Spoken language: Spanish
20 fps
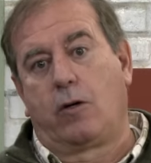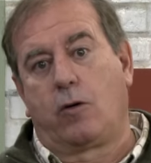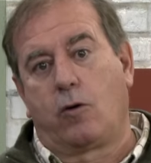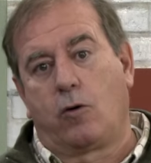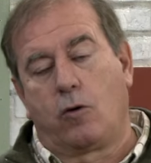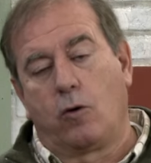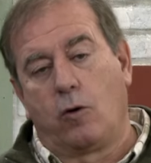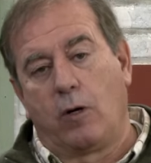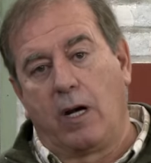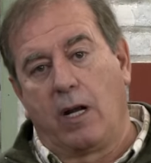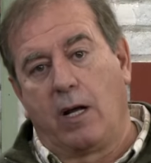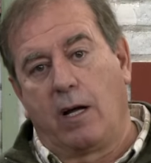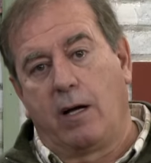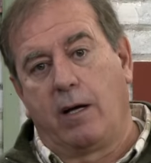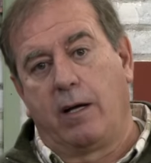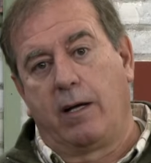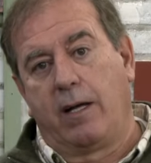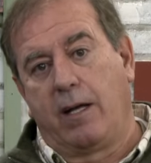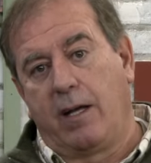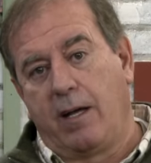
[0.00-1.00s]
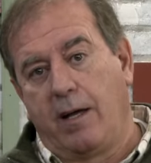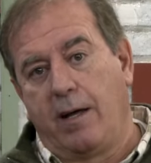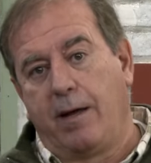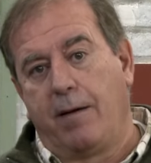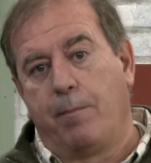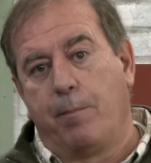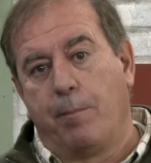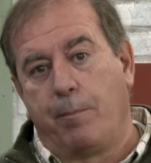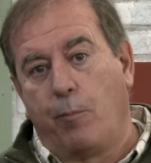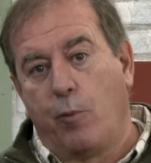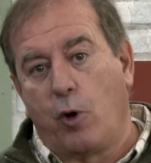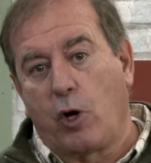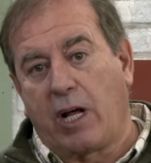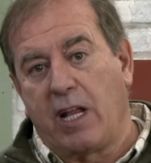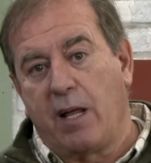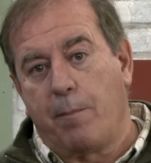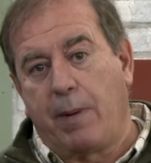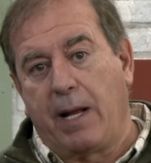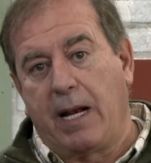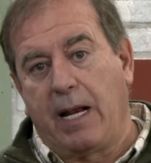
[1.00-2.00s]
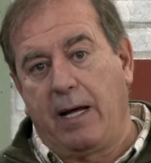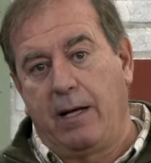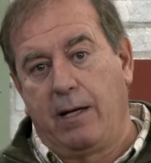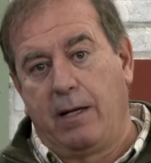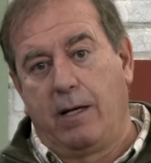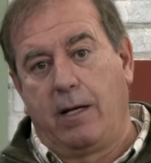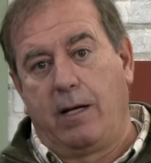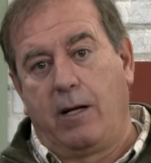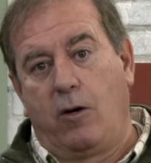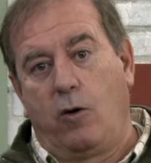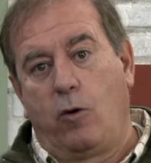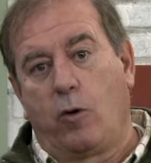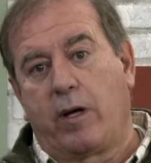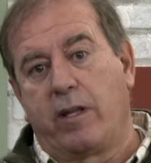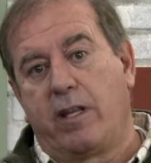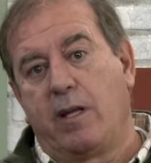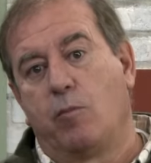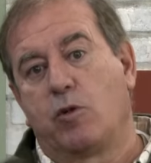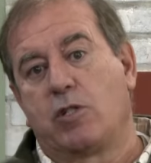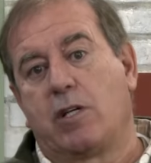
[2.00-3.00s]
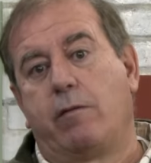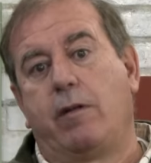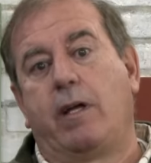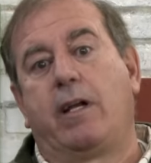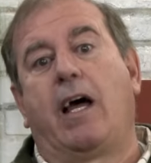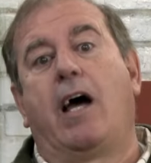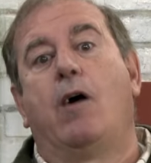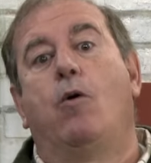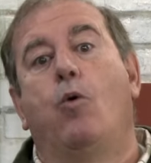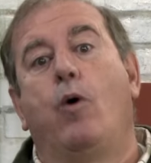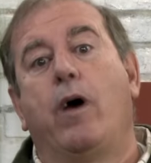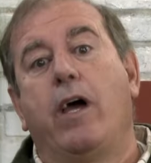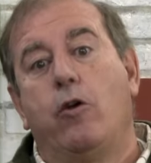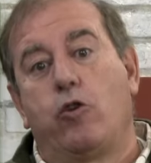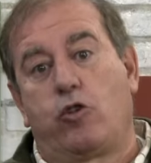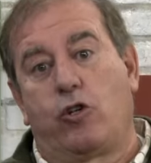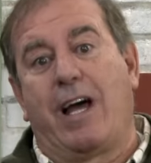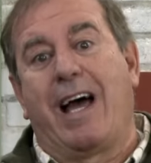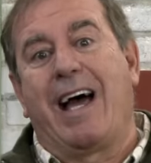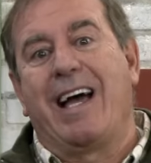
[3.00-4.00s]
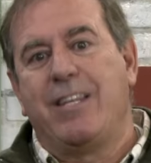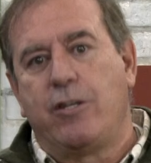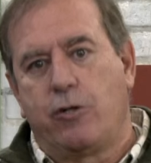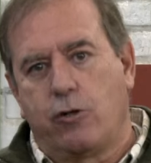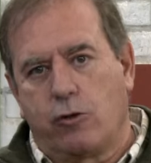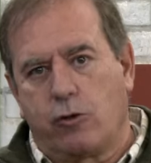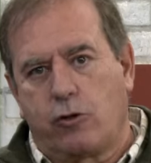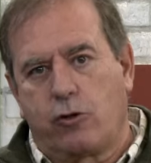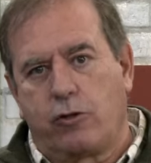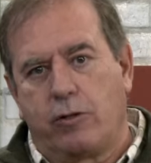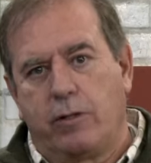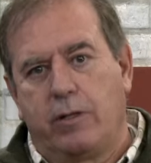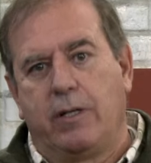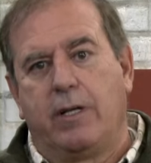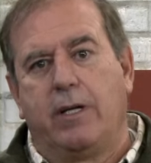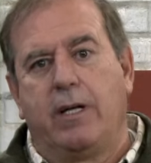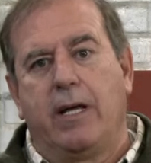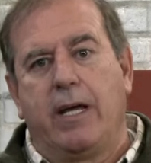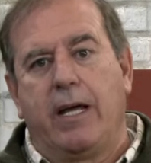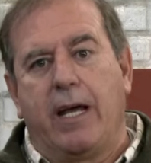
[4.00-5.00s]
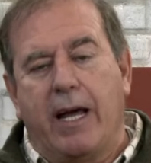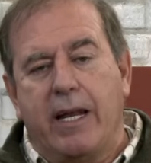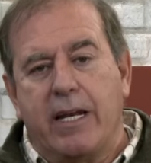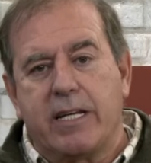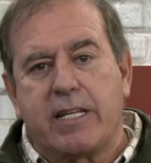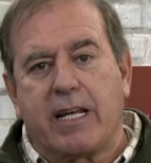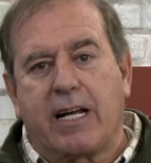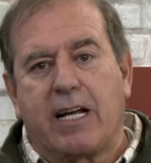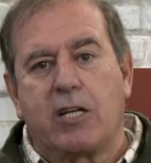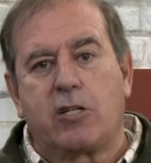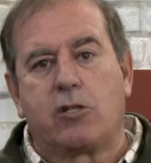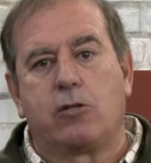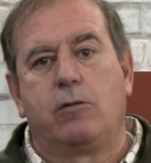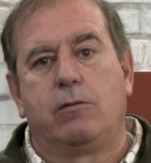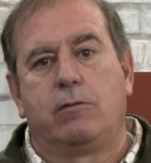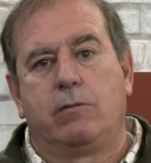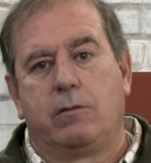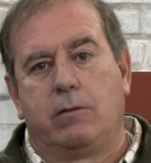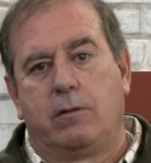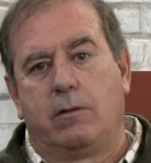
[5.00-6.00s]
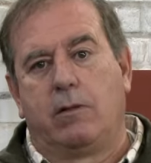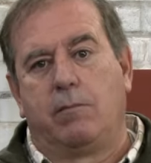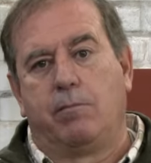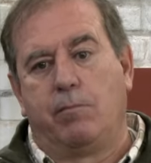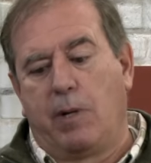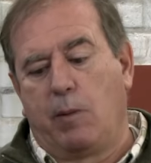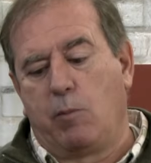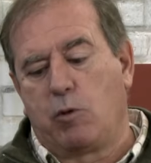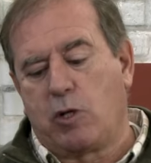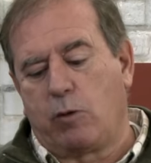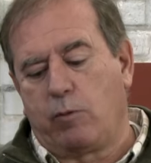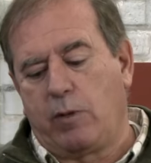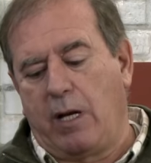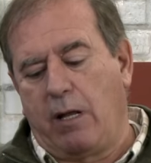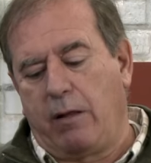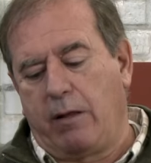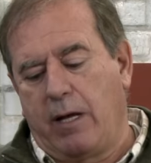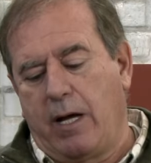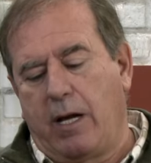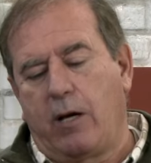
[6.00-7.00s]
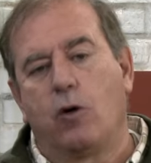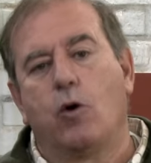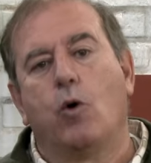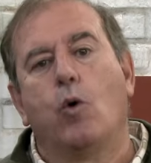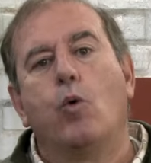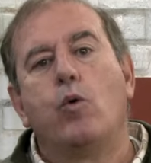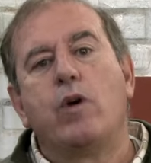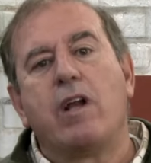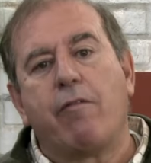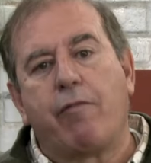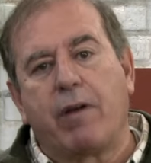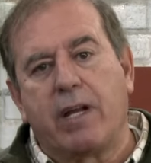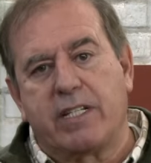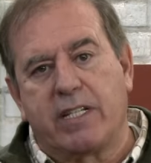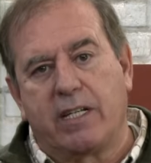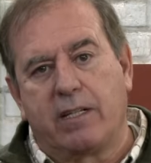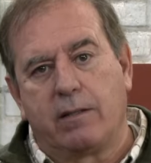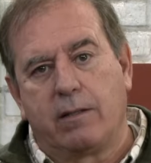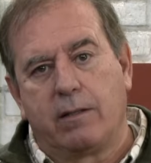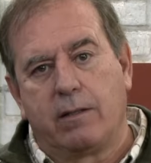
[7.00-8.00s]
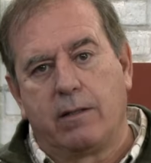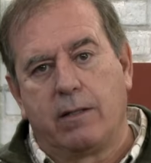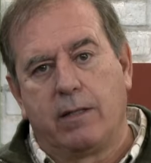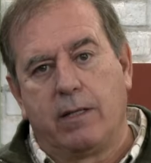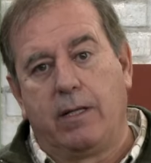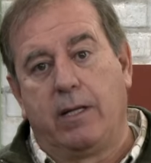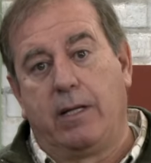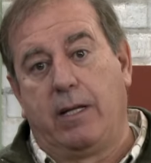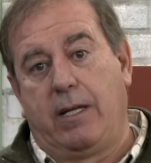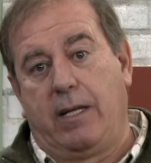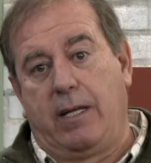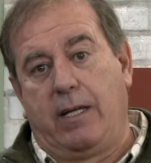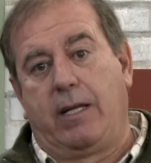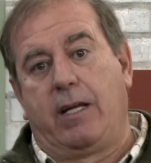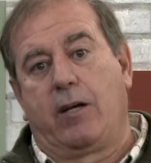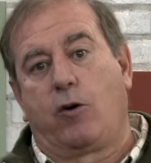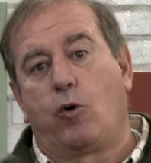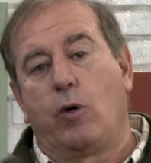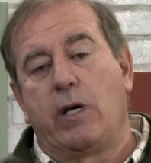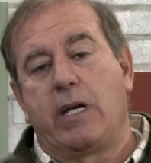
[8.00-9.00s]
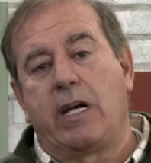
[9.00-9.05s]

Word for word: Con la eh, broca de pala lo que hacemos es hacer agujeros anchos. En este caso vamos a utilizar una fresa. ¿Cuál